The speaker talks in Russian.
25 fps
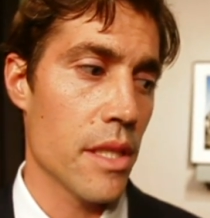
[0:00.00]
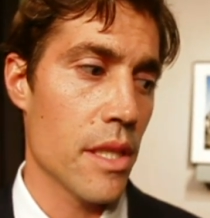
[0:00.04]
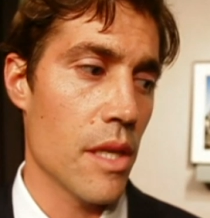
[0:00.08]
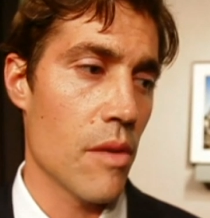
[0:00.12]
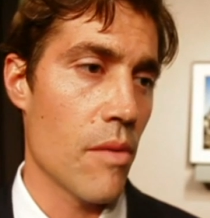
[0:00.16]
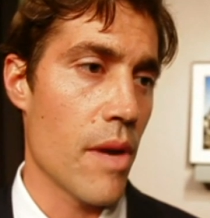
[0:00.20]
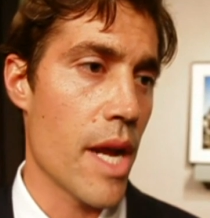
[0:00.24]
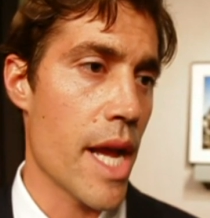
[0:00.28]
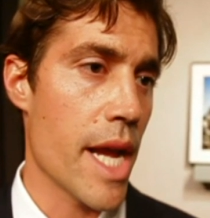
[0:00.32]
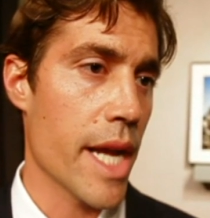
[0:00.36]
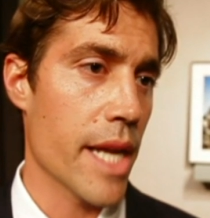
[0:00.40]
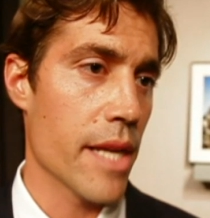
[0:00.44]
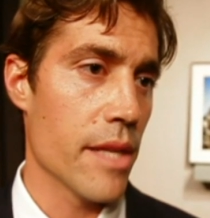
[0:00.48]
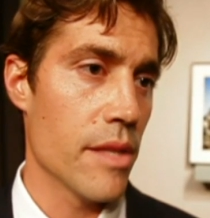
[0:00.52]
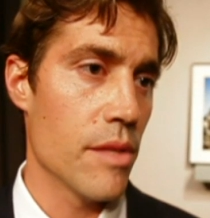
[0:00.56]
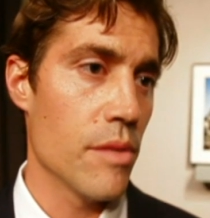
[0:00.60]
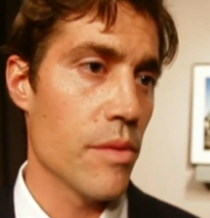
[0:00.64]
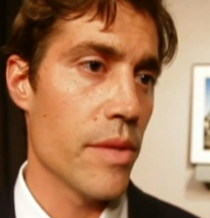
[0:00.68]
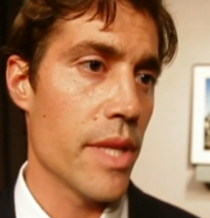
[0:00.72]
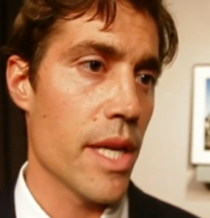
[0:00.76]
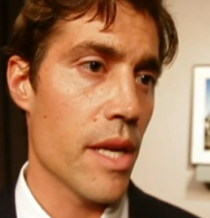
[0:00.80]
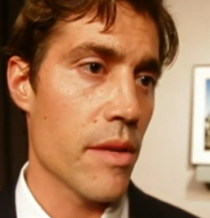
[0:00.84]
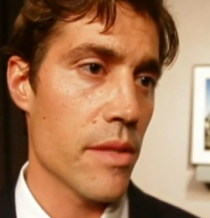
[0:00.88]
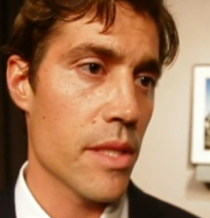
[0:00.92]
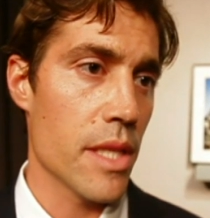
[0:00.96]
Я
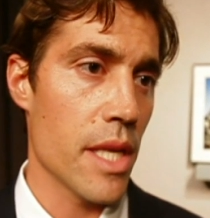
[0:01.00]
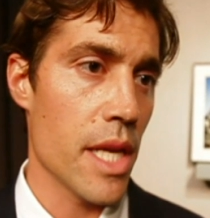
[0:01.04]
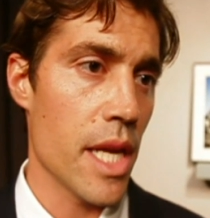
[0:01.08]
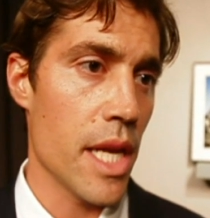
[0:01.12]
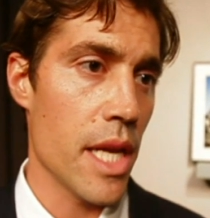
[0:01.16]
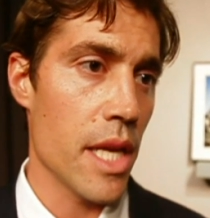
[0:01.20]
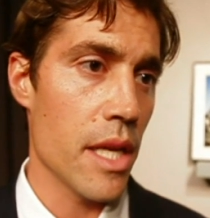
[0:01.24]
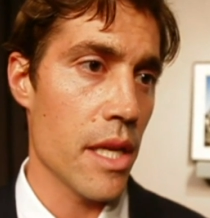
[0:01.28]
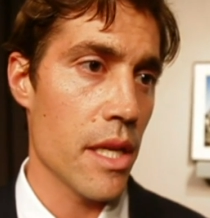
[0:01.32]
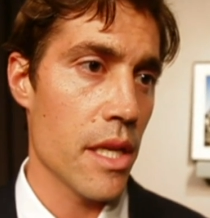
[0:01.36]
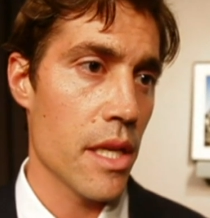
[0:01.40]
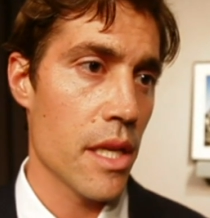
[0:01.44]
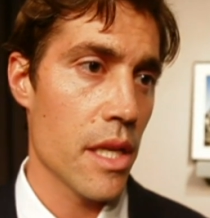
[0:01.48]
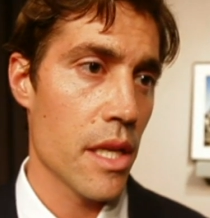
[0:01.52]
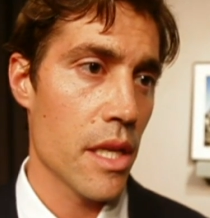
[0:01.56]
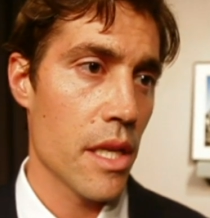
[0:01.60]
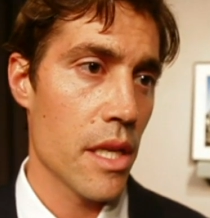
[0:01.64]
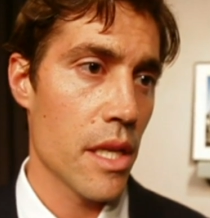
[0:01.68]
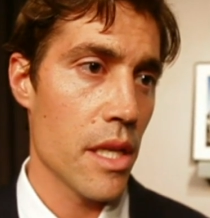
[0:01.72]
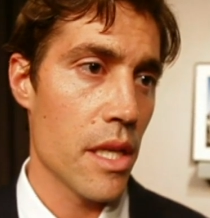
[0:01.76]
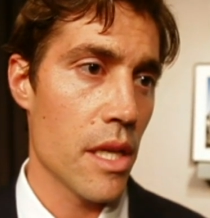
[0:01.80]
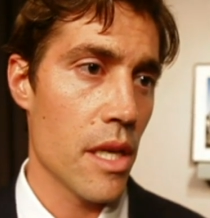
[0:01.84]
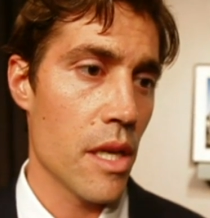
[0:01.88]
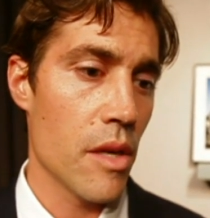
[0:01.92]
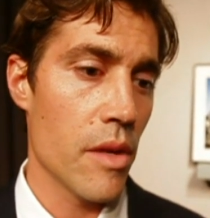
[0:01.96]
работаю военным
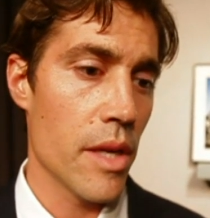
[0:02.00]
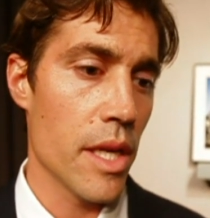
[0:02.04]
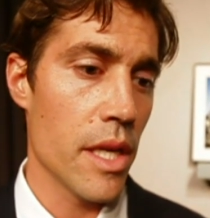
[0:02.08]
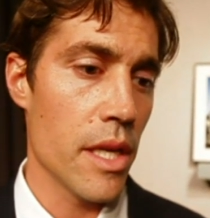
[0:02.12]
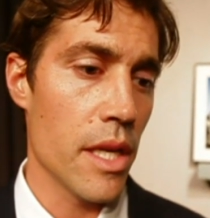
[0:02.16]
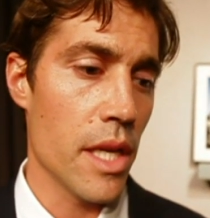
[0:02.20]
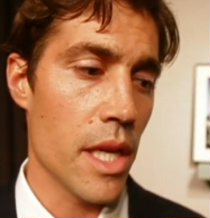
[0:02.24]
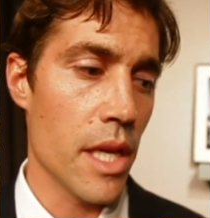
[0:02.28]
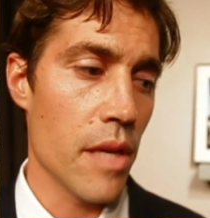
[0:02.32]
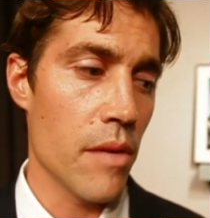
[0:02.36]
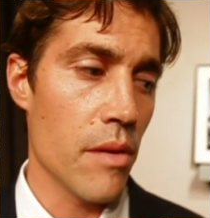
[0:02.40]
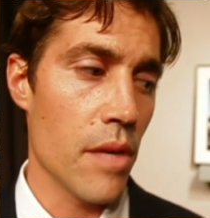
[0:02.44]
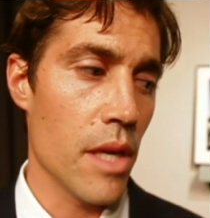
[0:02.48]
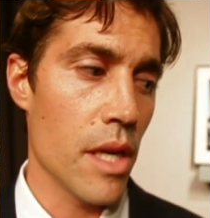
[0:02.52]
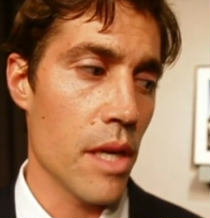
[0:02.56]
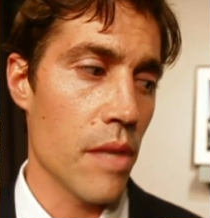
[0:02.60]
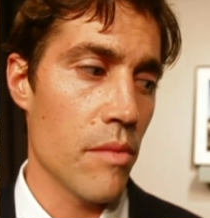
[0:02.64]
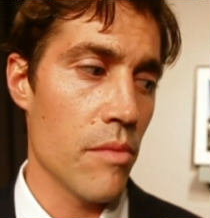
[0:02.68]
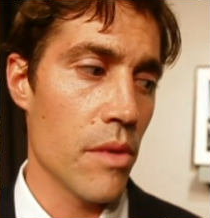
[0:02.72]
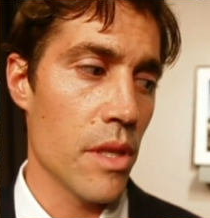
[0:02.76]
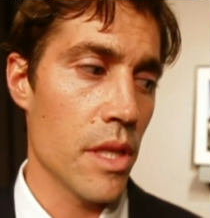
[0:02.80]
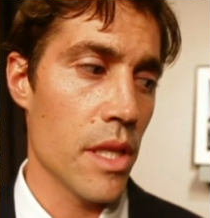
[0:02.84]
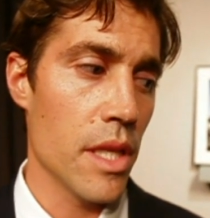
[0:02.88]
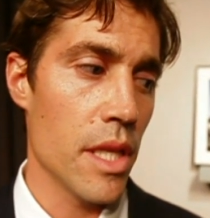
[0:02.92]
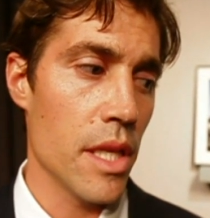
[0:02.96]
репортером с
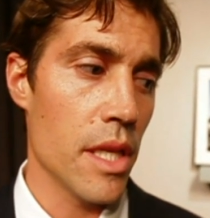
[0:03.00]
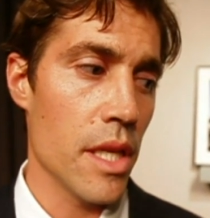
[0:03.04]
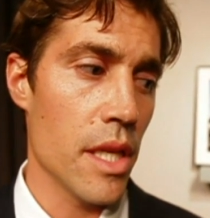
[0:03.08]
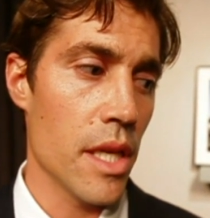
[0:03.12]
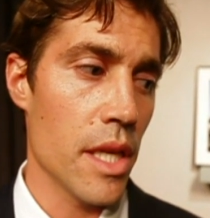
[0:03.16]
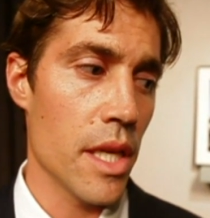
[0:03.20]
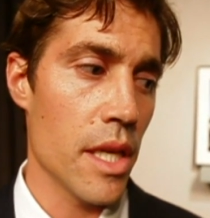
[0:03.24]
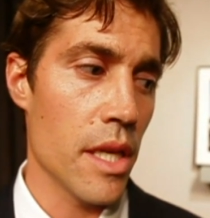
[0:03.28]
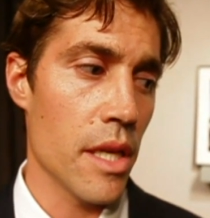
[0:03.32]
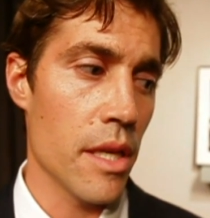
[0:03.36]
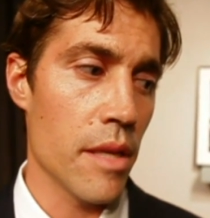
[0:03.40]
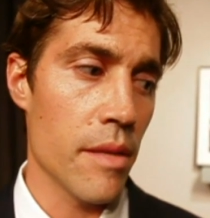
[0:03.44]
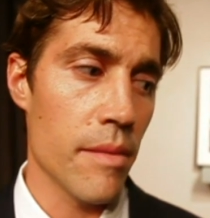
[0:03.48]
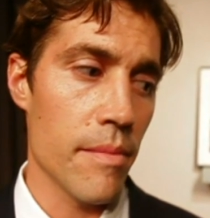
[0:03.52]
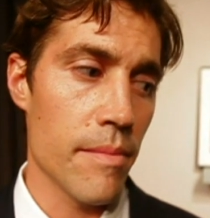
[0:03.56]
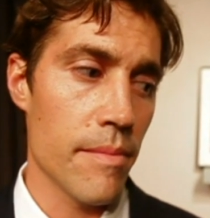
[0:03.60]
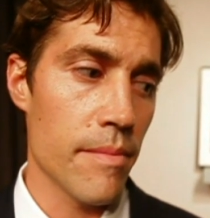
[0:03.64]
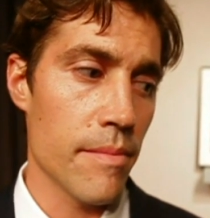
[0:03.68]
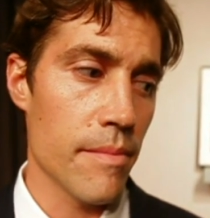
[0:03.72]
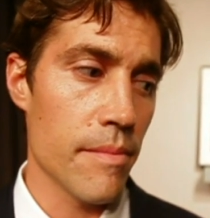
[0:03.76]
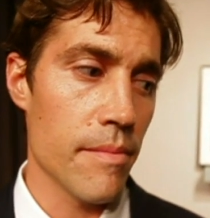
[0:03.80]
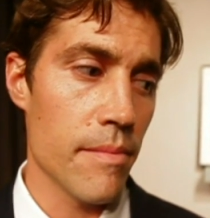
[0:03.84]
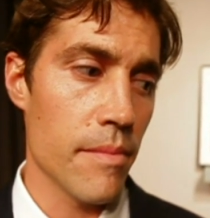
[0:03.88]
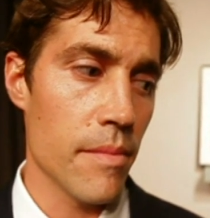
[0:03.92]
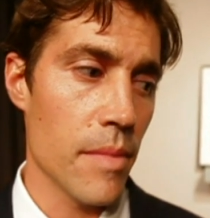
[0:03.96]
2008 uh, года
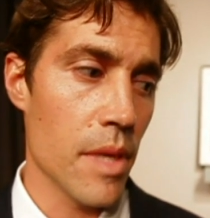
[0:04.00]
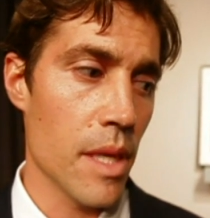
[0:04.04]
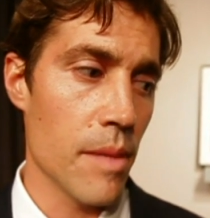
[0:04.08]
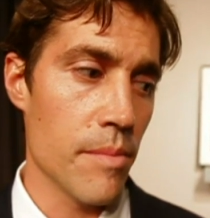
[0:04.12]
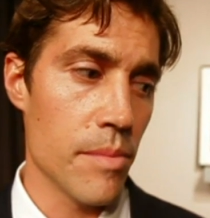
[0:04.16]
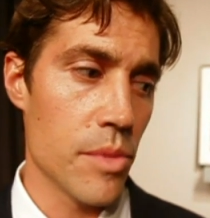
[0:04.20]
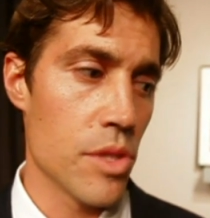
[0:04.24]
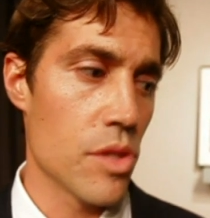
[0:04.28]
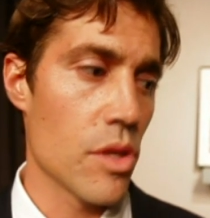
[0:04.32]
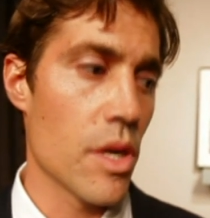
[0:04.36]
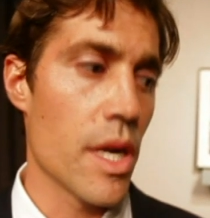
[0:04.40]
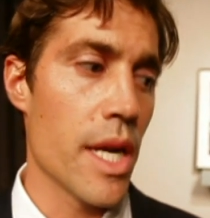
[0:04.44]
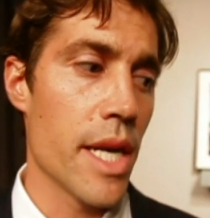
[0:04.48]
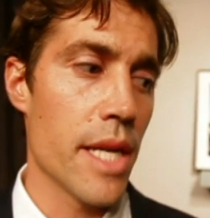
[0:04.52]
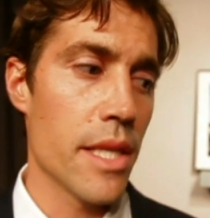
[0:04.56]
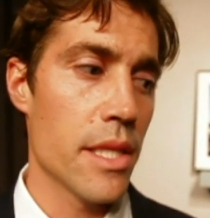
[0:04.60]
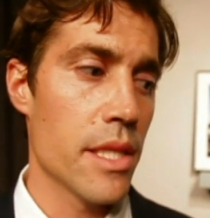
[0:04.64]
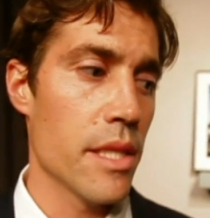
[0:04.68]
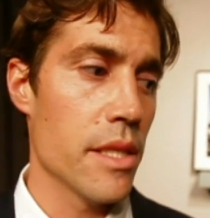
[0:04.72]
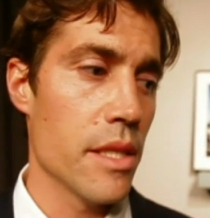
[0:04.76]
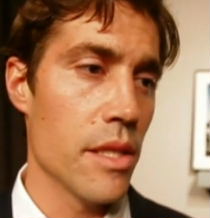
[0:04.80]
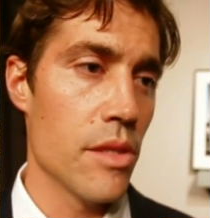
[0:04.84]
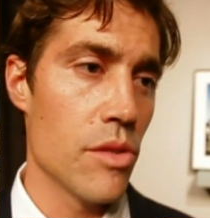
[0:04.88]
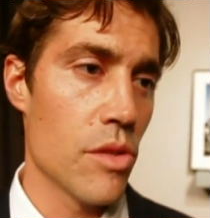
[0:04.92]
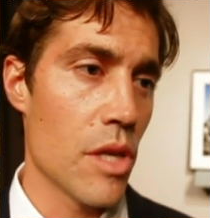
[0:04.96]
когда я был в
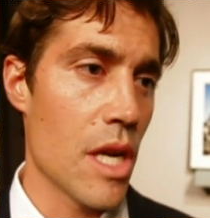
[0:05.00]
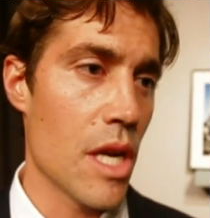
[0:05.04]
Ираке.